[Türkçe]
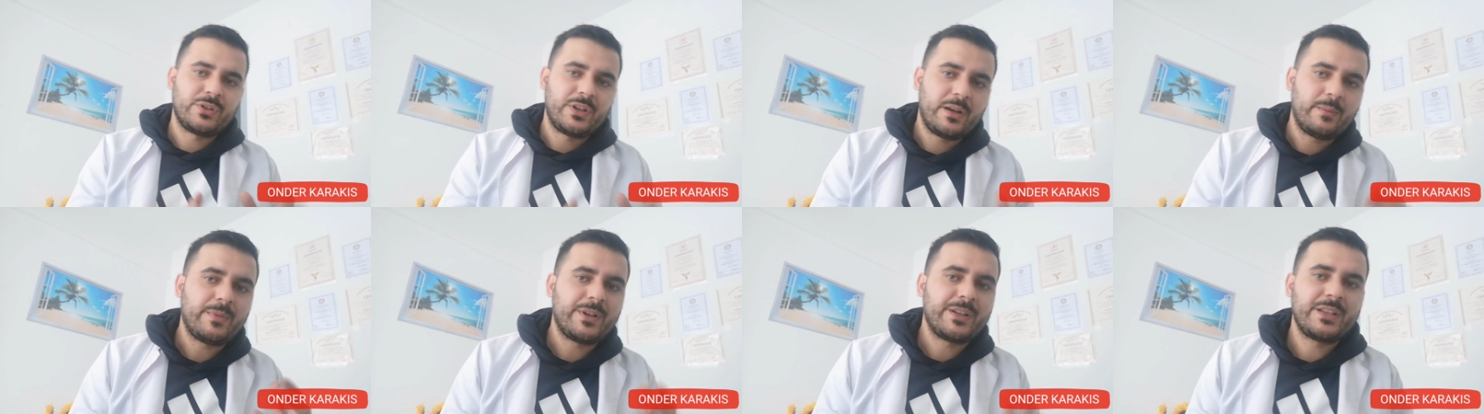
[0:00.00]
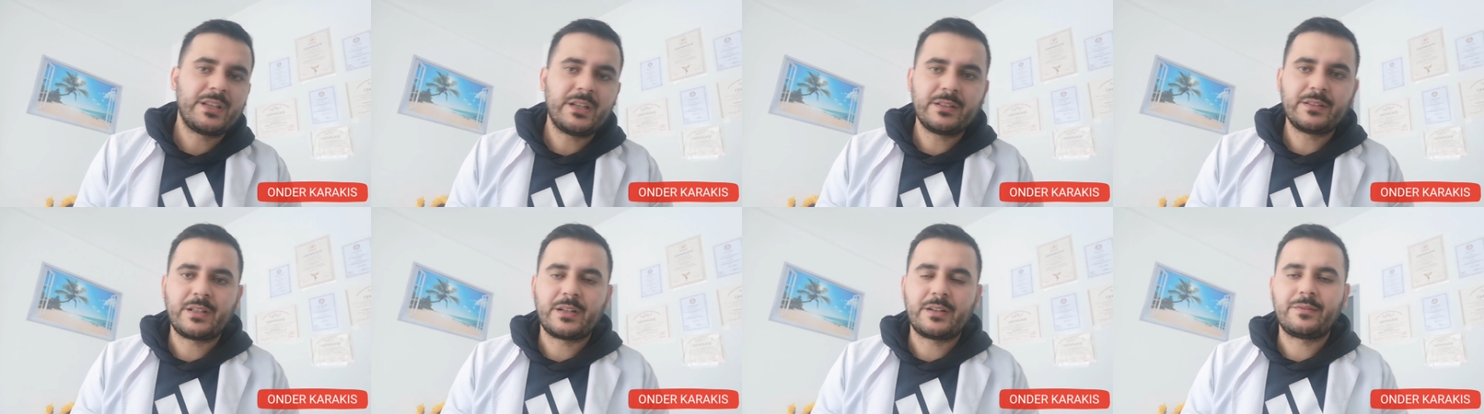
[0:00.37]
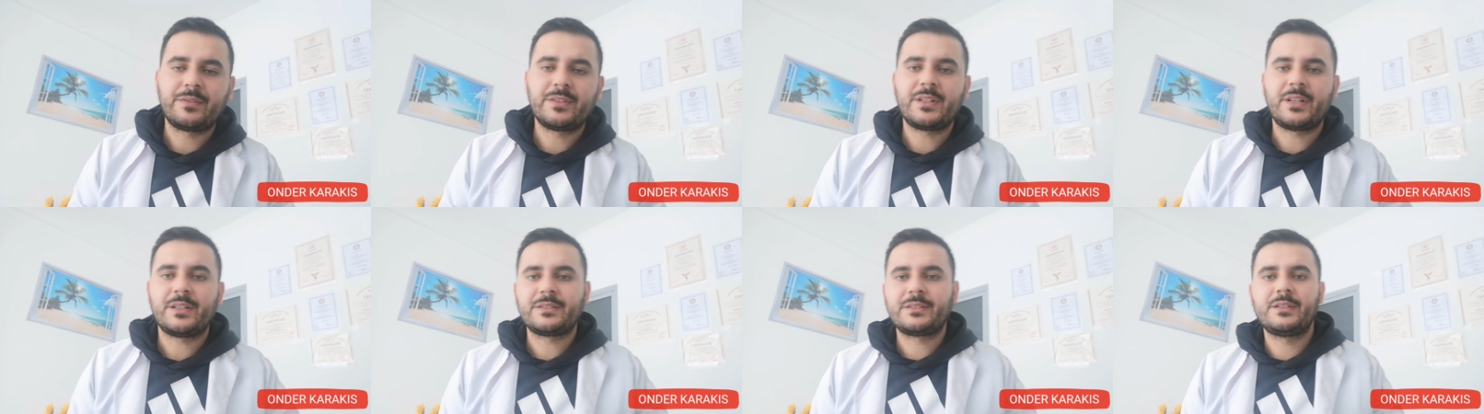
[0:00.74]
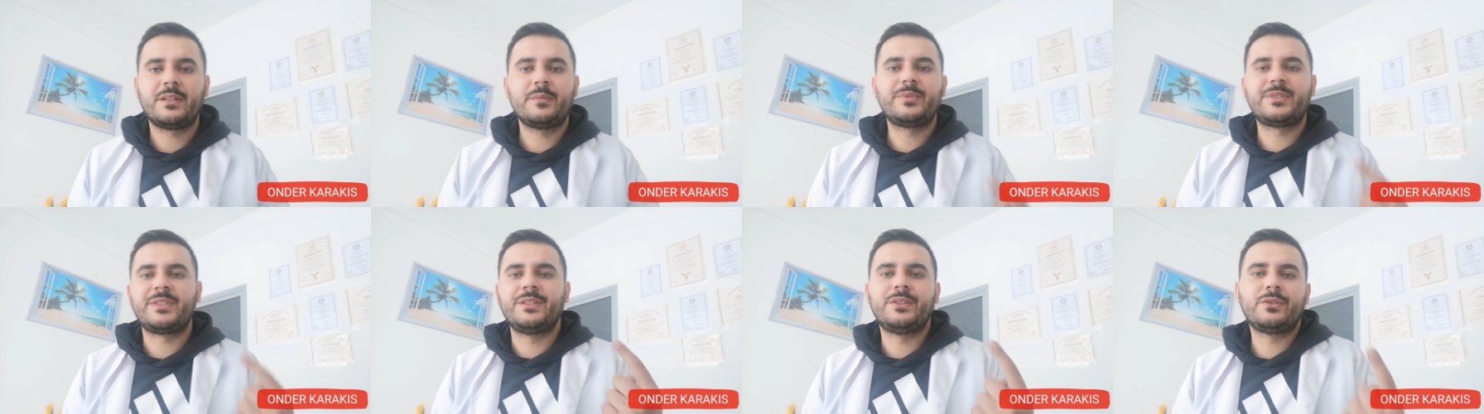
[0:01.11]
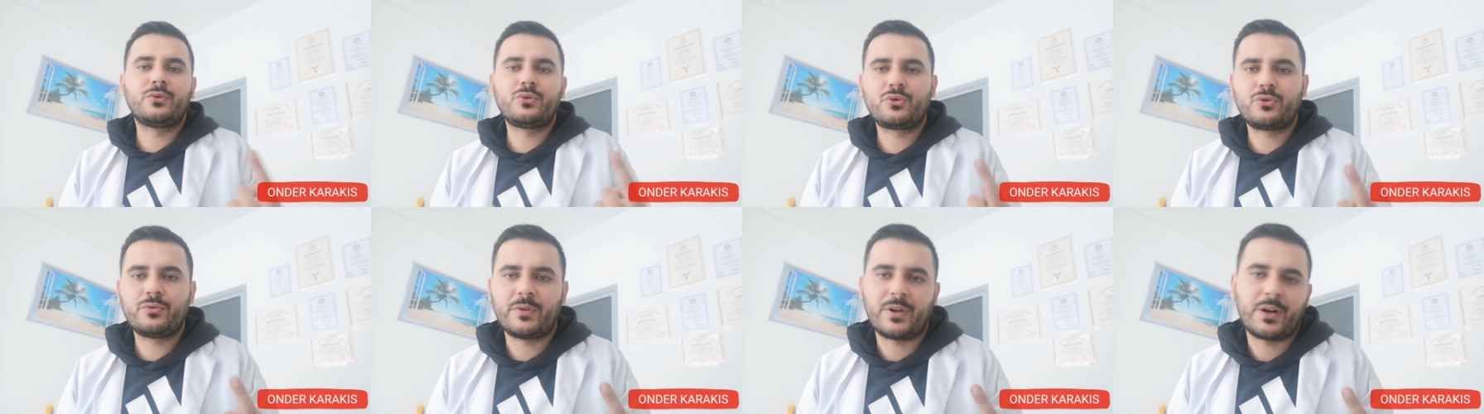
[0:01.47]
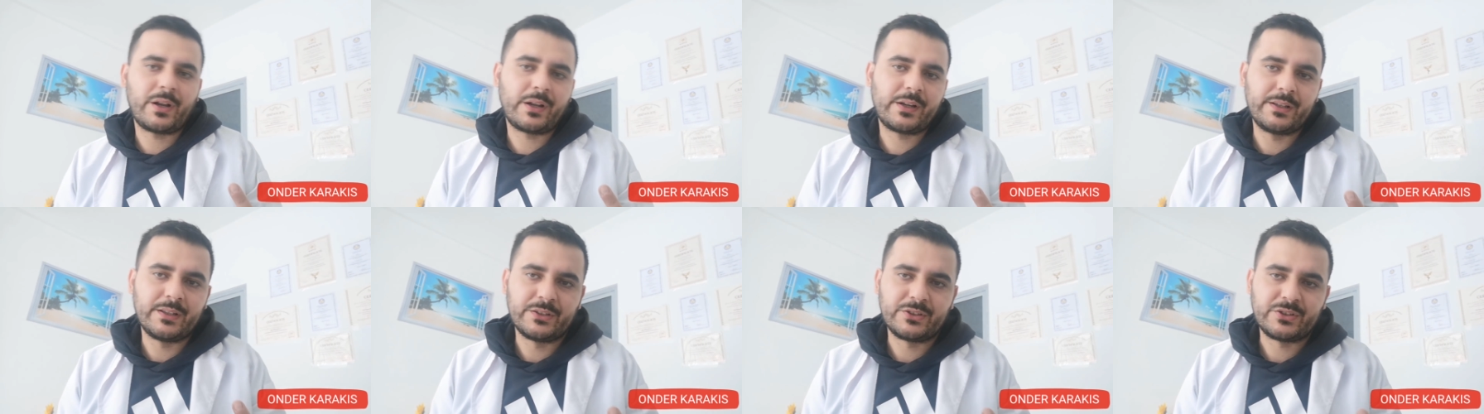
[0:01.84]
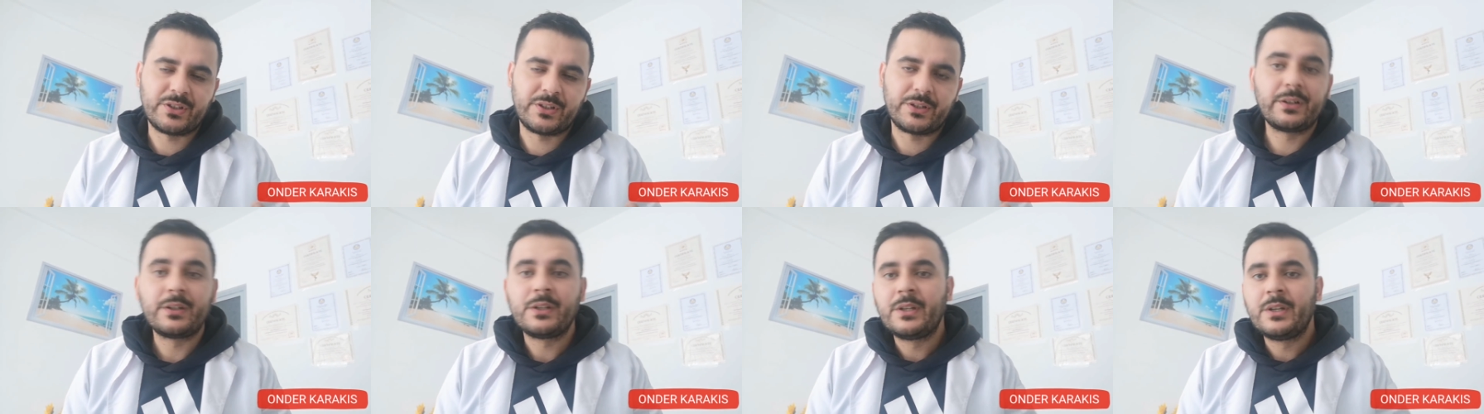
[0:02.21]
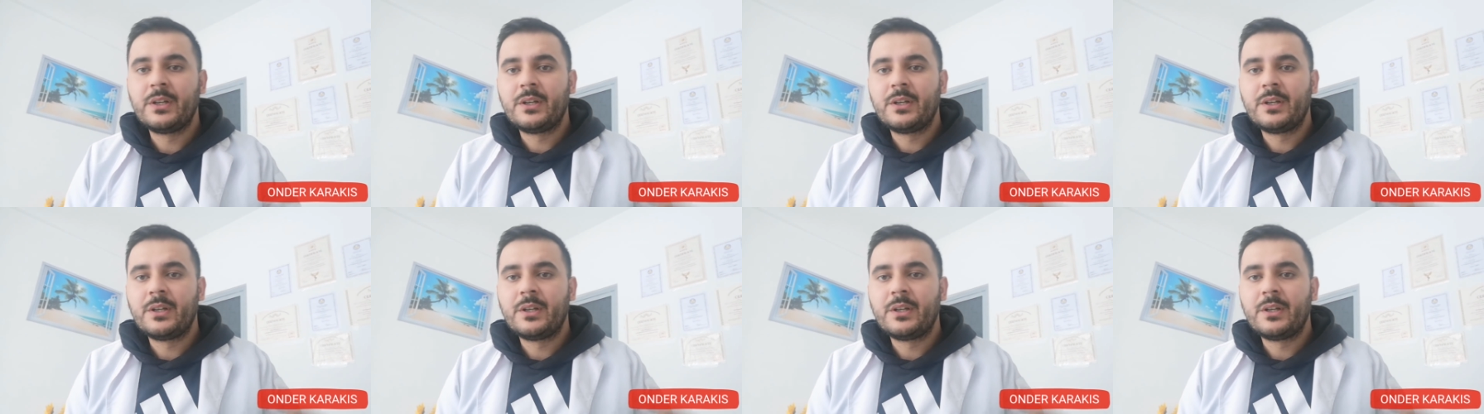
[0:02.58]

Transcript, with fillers: hemen yan tarafında aslında bir sinir ucu var arkadaşlar.